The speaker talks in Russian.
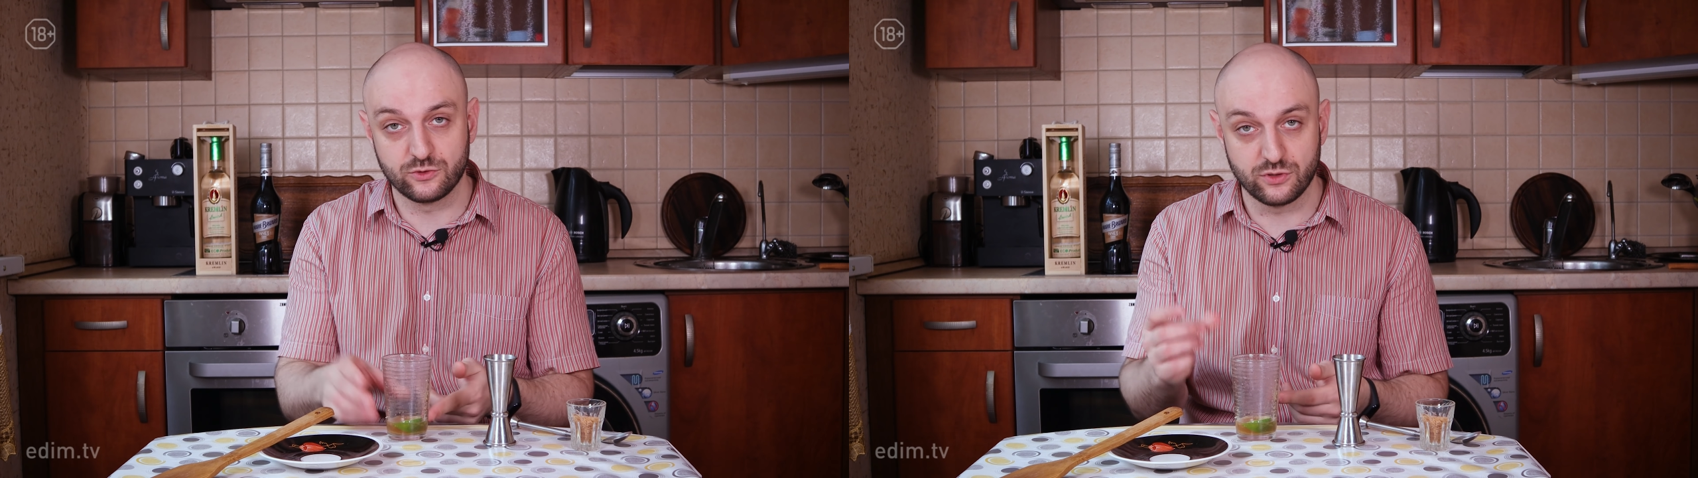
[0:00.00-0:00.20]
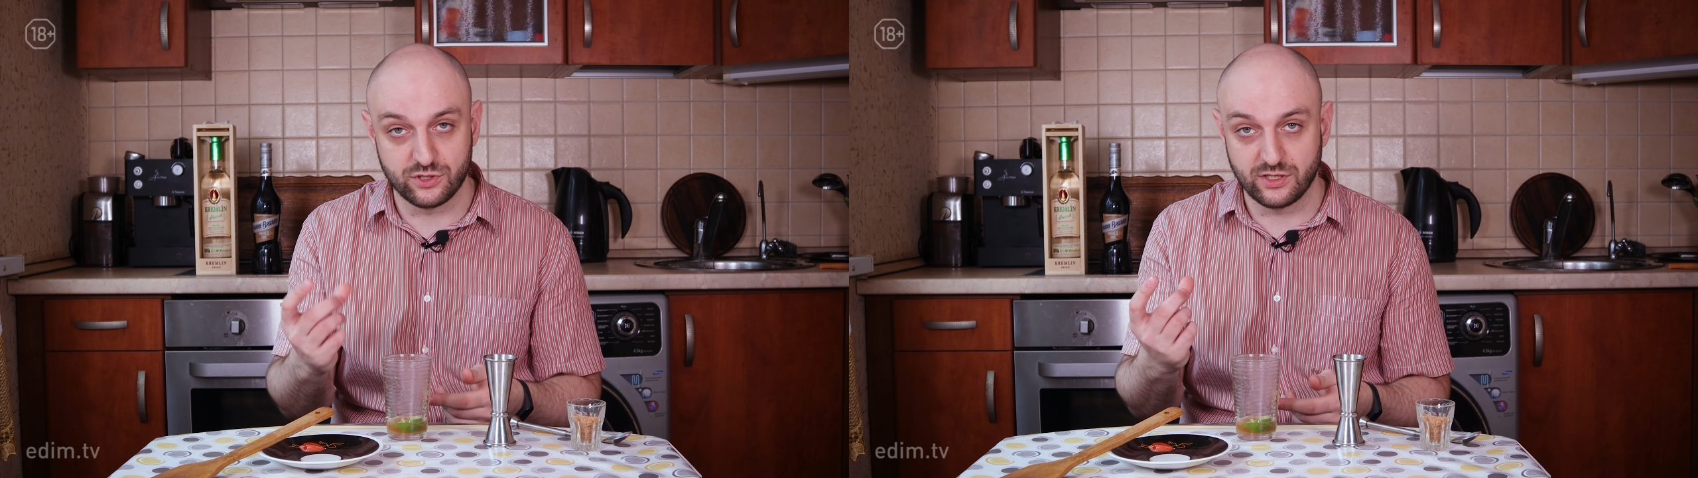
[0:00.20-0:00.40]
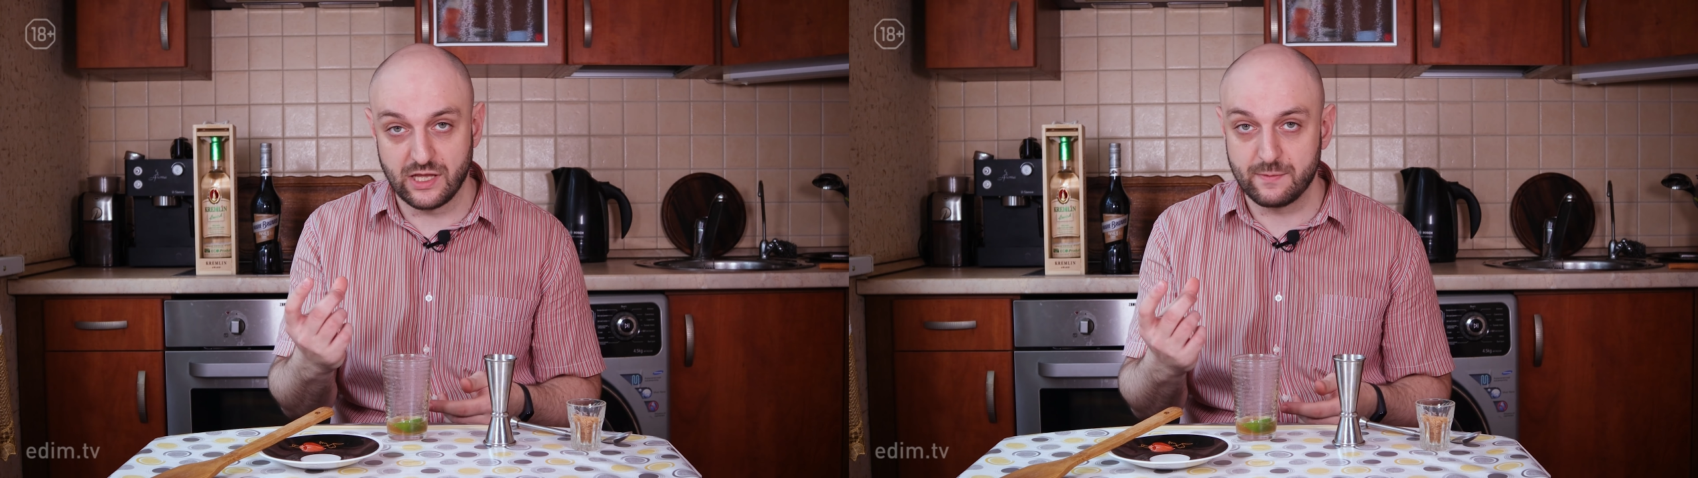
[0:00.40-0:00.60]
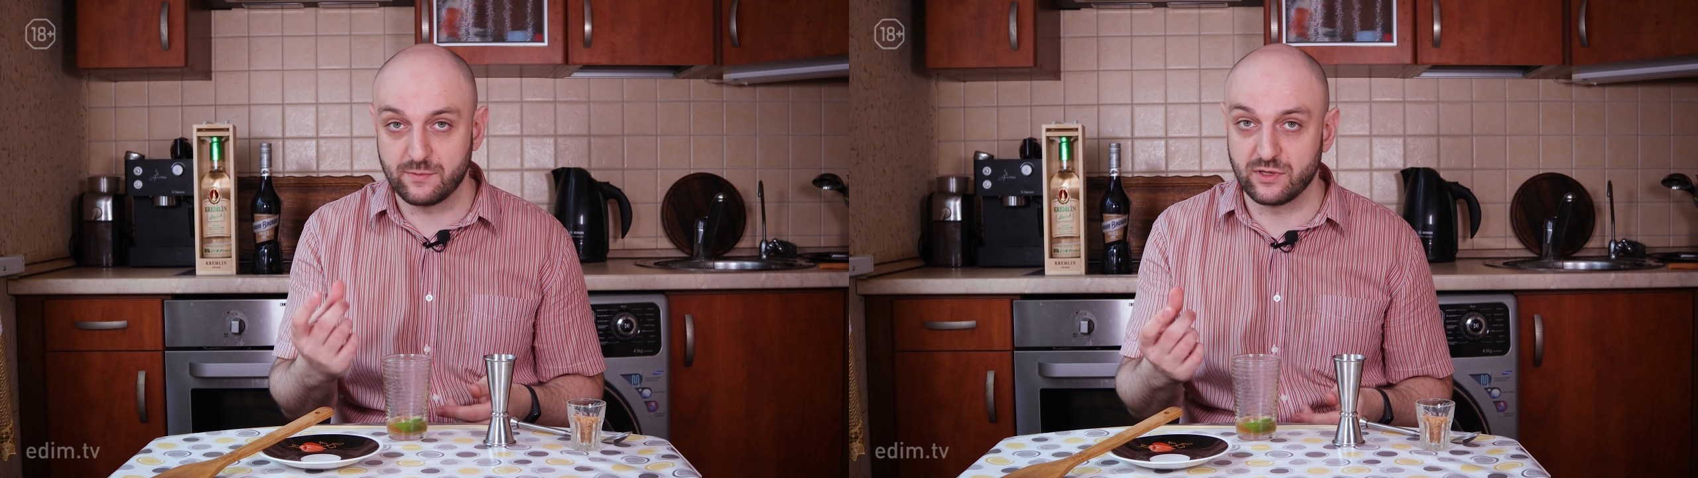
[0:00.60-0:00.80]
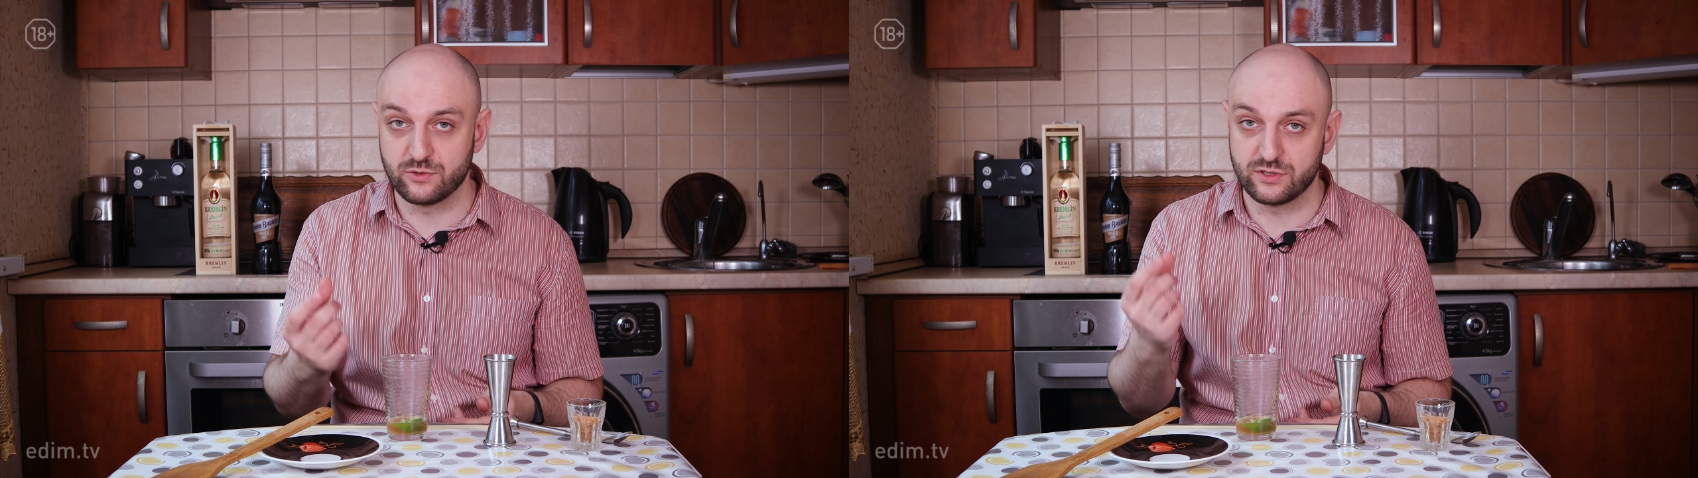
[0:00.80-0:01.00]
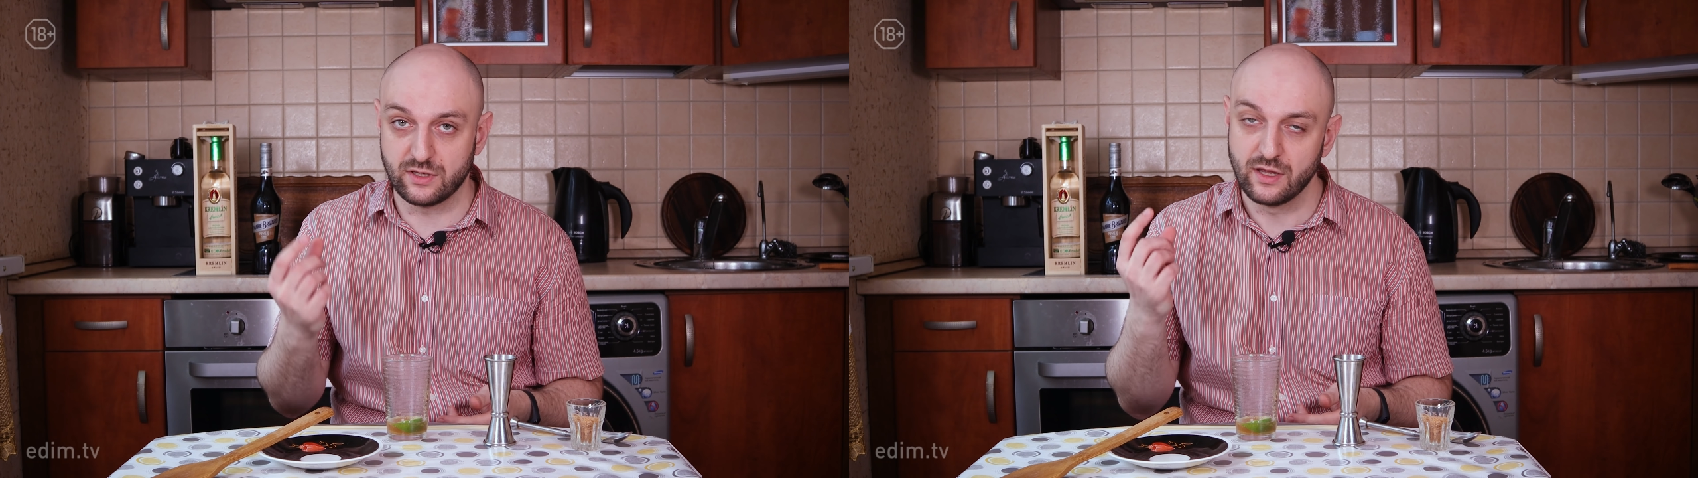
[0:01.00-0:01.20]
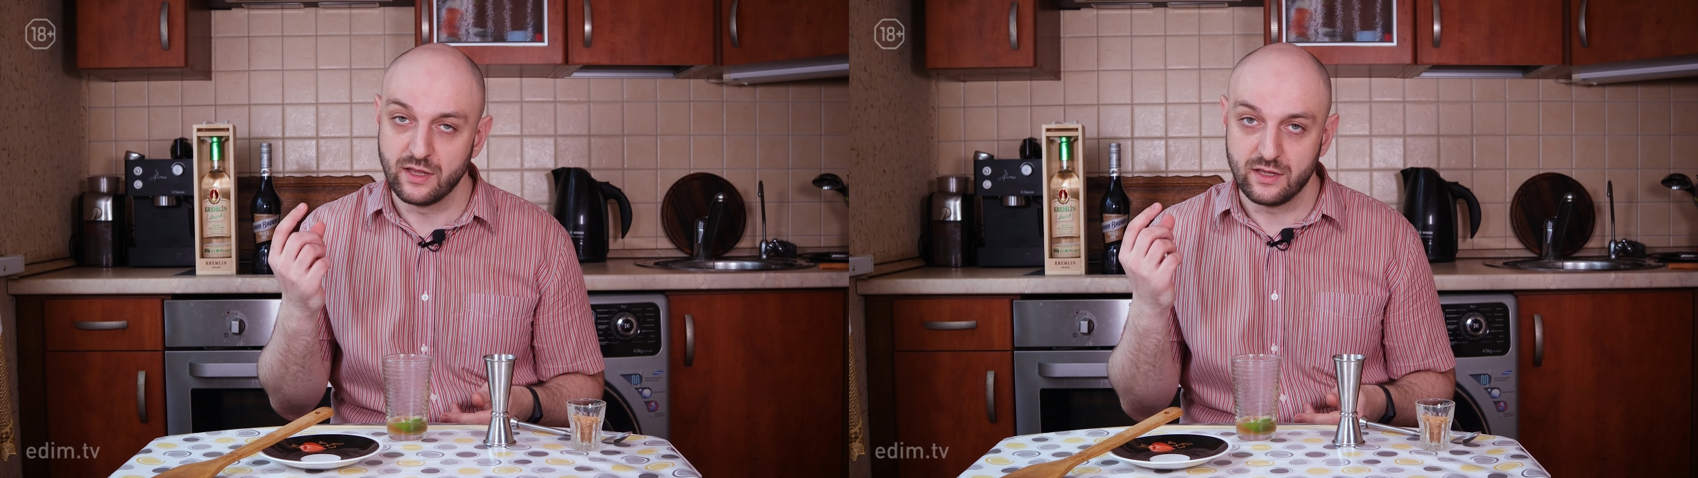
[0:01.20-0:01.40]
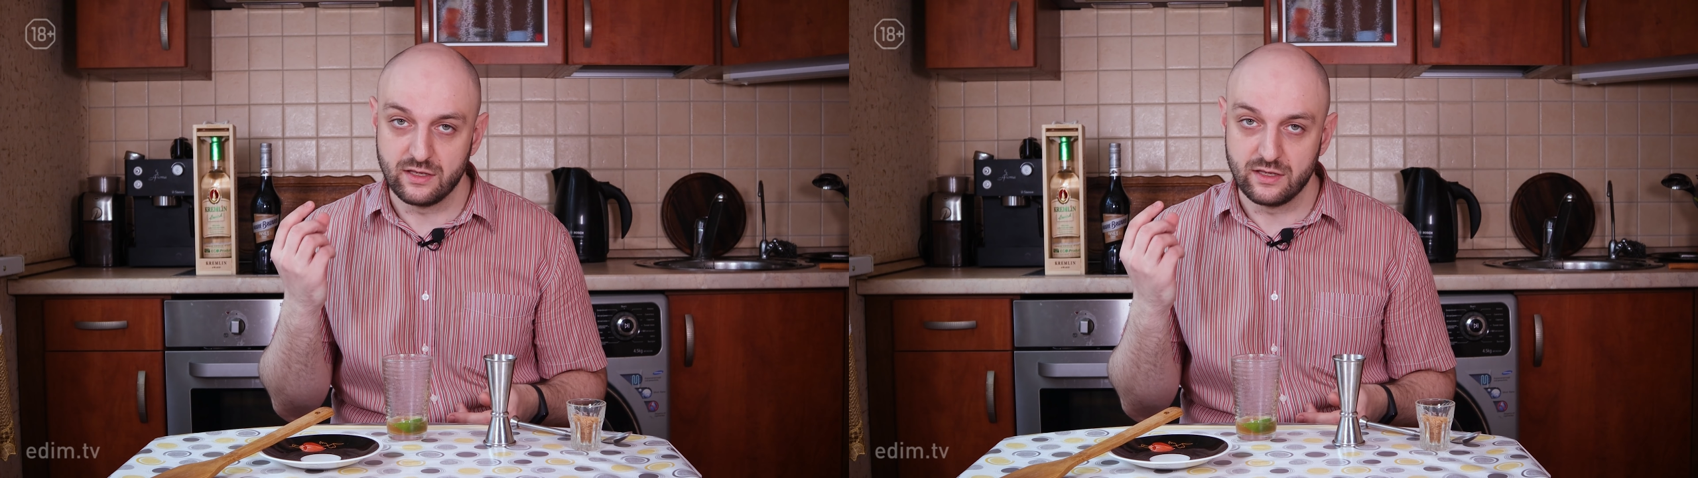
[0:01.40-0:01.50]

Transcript: кусочек лайма, потому что